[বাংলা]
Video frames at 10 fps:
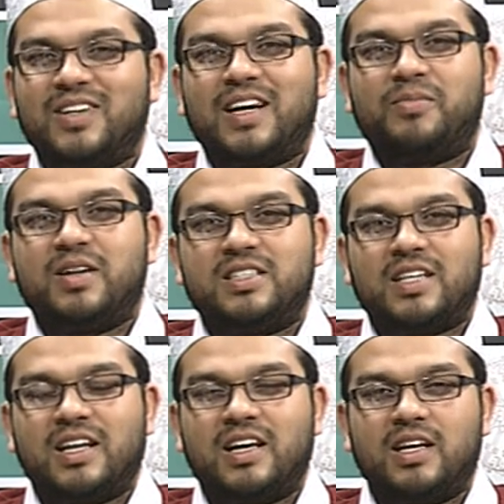আমরা
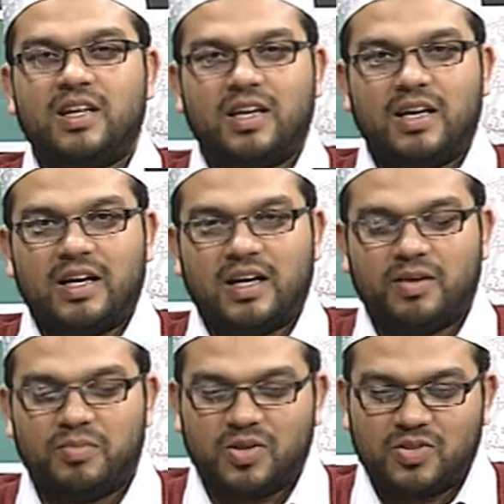ইনশাল্লাহ
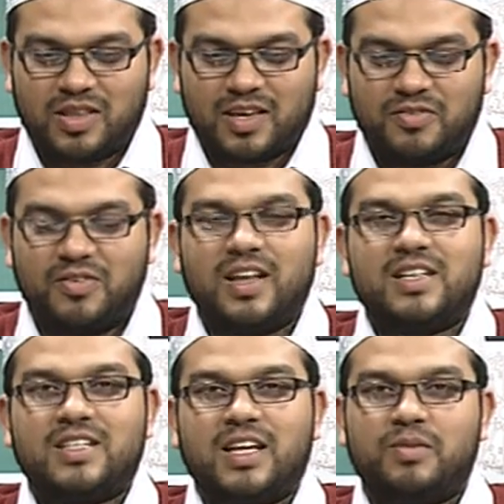বিরতি থেকে ফিরে
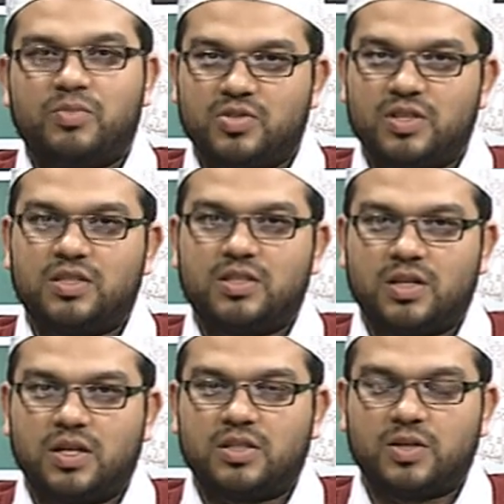এসে এই প্রশ্নের
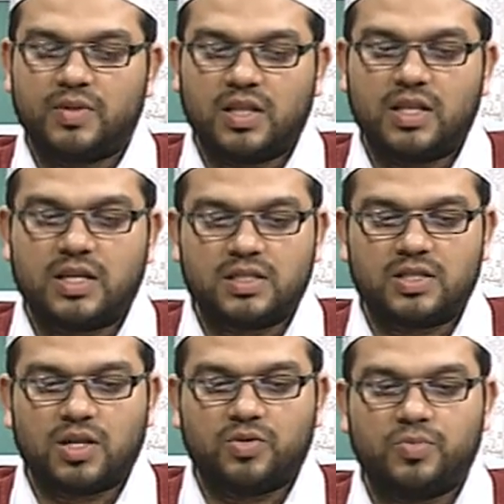সমাধান দেওয়ার
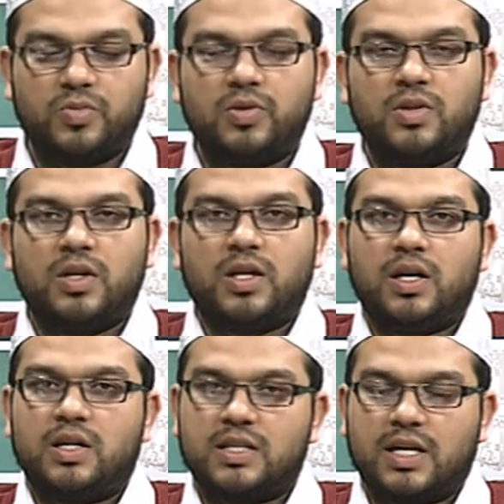চেষ্টা করব
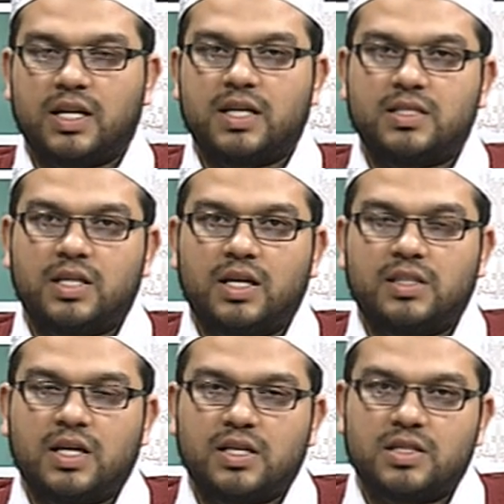শেখের কাছ থেকে
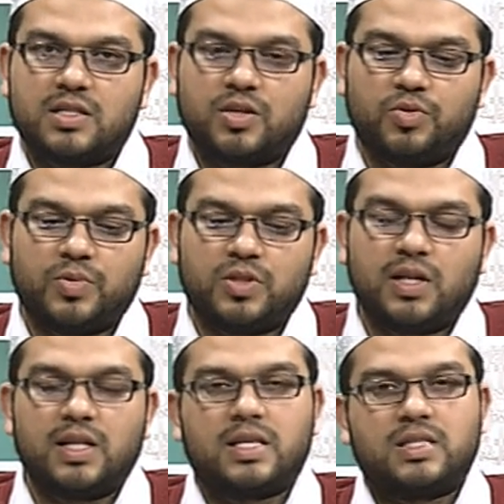জানার চেষ্টা করবো
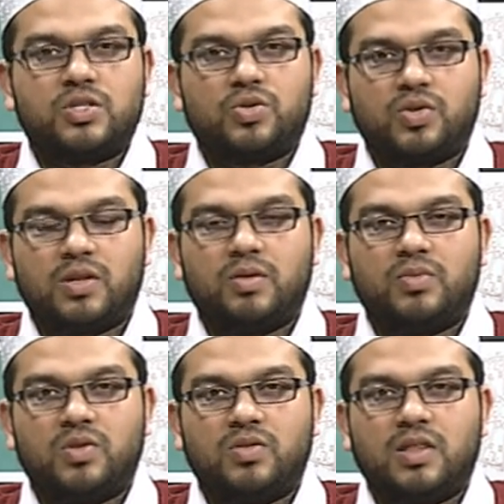ইনশাল্লাহ যাচ্ছি ছোট্ট একটি
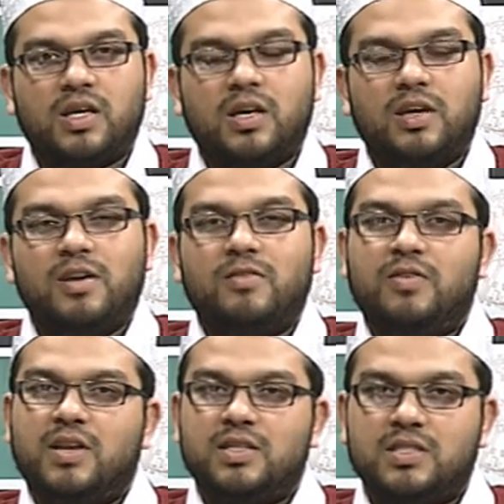বিরতিতে
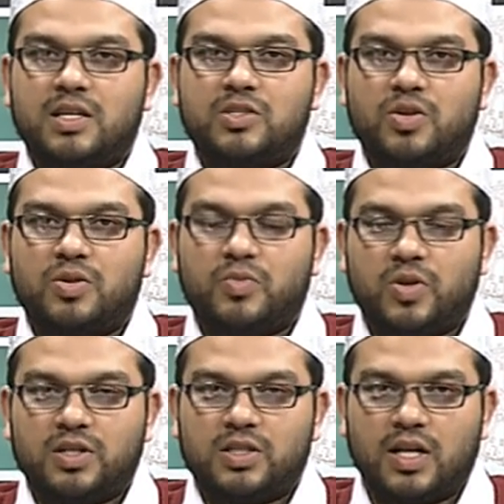ফিরে আসছি কিছুক্ষণ পরে
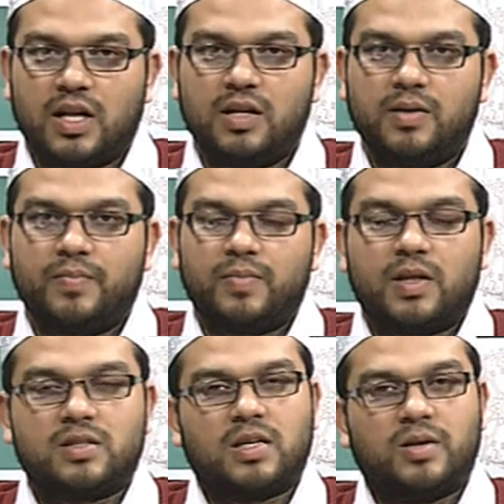ইনশাআল্লাহ
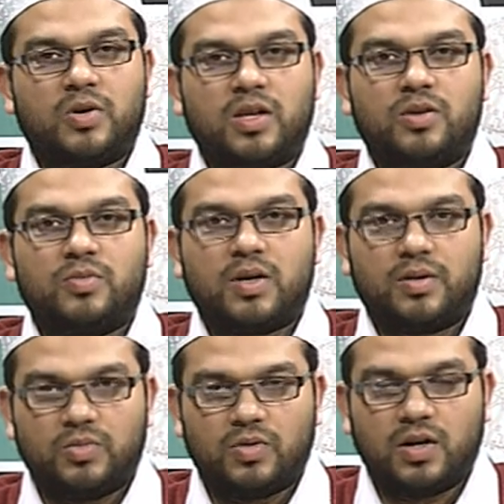আসসালামু আলাইকুম
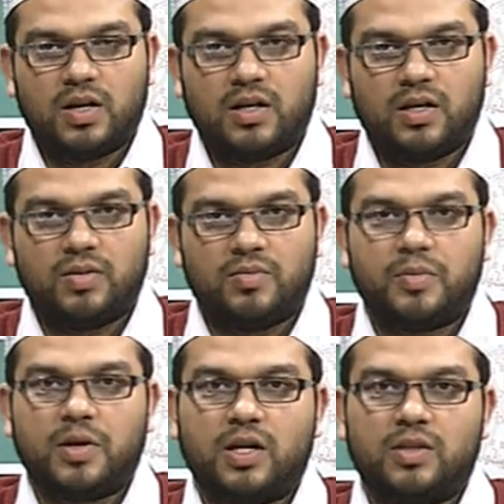রহমতুল্লাহি
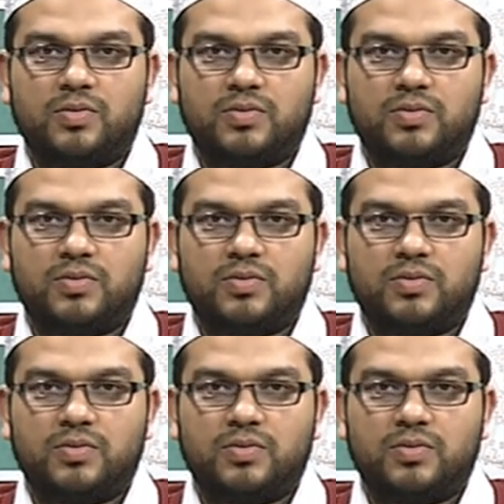ওবরকাত